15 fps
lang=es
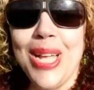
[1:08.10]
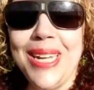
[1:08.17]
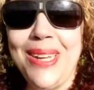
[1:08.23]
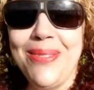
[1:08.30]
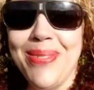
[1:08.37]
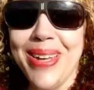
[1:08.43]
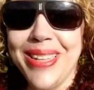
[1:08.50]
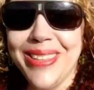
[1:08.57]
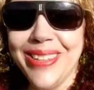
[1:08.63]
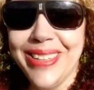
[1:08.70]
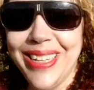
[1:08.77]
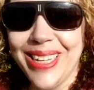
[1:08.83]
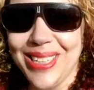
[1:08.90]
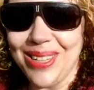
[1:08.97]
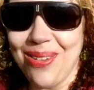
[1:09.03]
animados
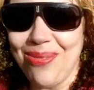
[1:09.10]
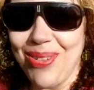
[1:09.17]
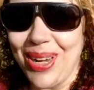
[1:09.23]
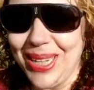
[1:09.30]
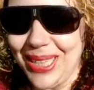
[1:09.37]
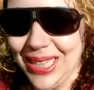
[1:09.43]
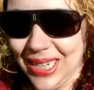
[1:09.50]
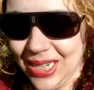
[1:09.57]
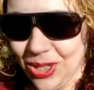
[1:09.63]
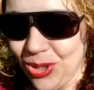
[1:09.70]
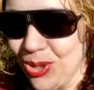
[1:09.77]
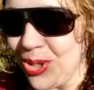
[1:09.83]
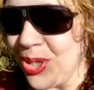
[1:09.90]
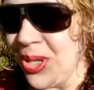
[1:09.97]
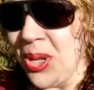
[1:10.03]
si hace falta, que
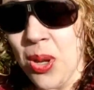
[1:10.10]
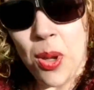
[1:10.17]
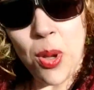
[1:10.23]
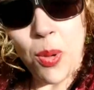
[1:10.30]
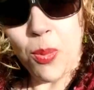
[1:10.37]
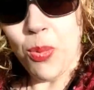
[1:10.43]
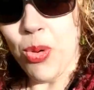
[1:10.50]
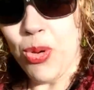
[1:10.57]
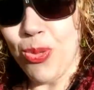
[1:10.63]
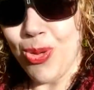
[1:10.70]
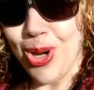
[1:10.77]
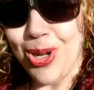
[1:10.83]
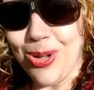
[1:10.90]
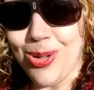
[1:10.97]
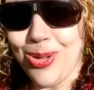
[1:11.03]
eso es muy
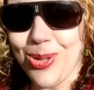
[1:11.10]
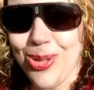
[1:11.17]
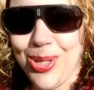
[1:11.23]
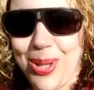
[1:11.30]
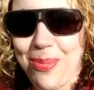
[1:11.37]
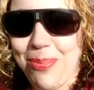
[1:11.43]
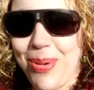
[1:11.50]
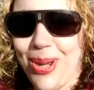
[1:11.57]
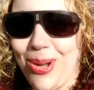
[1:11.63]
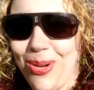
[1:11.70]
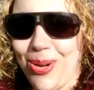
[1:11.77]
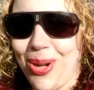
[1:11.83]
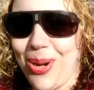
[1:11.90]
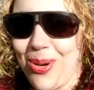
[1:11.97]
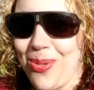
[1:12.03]
bueno, yo siempre
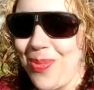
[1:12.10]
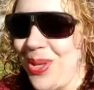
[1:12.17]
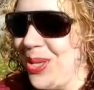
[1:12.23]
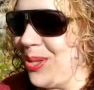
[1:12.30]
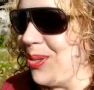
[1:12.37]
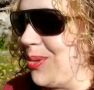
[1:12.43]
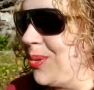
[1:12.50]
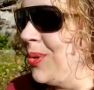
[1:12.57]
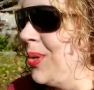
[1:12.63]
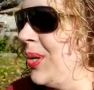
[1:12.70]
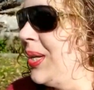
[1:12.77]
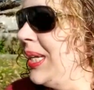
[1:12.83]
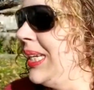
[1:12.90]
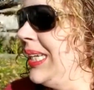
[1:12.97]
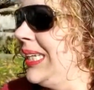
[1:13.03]
lo recomiendo
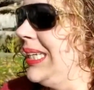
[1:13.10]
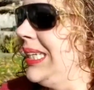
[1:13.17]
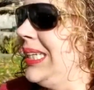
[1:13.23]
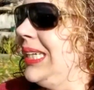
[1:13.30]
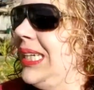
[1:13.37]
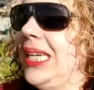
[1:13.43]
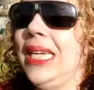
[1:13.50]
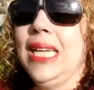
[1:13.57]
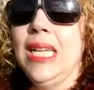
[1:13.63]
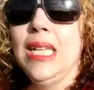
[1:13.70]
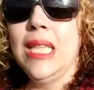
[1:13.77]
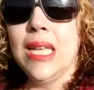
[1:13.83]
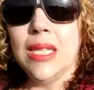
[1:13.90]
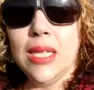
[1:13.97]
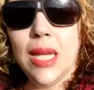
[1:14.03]

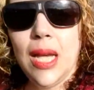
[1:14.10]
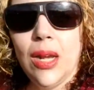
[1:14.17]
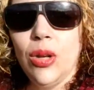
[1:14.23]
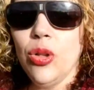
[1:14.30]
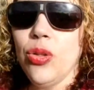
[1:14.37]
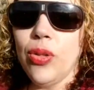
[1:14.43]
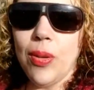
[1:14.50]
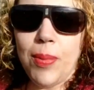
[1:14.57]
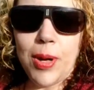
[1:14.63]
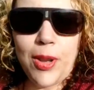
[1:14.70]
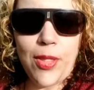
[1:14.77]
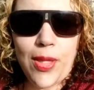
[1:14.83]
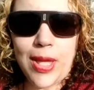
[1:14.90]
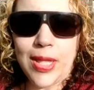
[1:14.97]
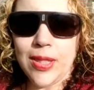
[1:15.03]
y desearos de
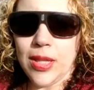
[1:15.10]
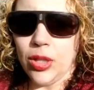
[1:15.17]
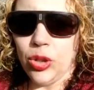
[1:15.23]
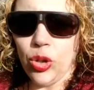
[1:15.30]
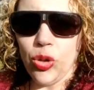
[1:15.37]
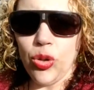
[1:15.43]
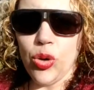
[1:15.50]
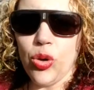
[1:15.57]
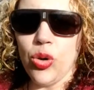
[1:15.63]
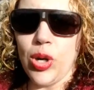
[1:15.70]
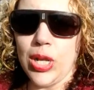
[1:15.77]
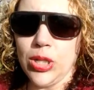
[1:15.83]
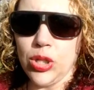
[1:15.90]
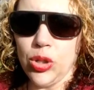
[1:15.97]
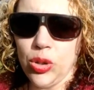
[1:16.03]
verdad, de todo
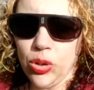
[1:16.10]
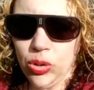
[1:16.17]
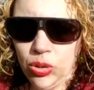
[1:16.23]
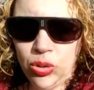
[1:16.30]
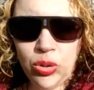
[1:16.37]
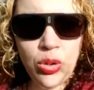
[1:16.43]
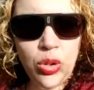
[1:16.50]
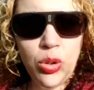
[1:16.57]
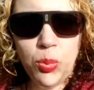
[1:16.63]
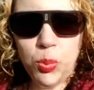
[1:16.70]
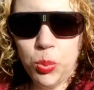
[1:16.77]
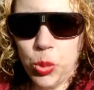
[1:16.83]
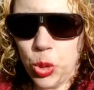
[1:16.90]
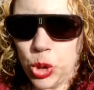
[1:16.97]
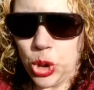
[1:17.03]
corazón,
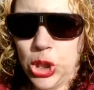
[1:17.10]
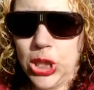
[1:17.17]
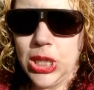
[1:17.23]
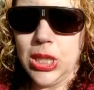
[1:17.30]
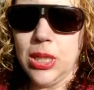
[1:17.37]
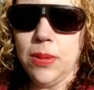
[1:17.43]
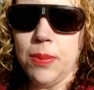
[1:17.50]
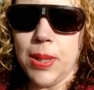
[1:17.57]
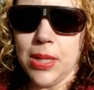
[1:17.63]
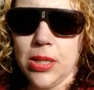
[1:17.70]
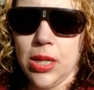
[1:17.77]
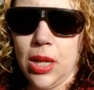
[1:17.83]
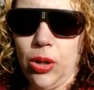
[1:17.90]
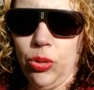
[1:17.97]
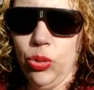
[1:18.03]
muchísima
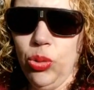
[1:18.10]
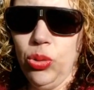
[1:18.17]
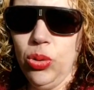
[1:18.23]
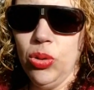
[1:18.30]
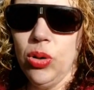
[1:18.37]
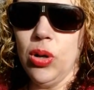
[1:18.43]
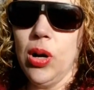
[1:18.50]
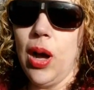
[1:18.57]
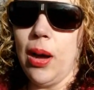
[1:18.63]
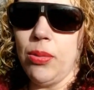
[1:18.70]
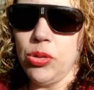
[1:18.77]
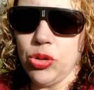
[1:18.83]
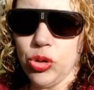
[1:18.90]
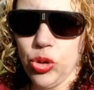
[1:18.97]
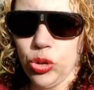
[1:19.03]
salud a
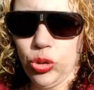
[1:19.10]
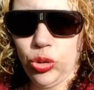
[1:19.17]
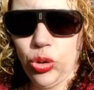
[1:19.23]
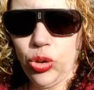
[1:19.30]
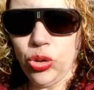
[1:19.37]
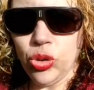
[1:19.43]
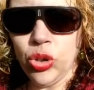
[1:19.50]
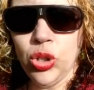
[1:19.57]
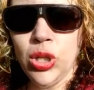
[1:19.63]
vosotros,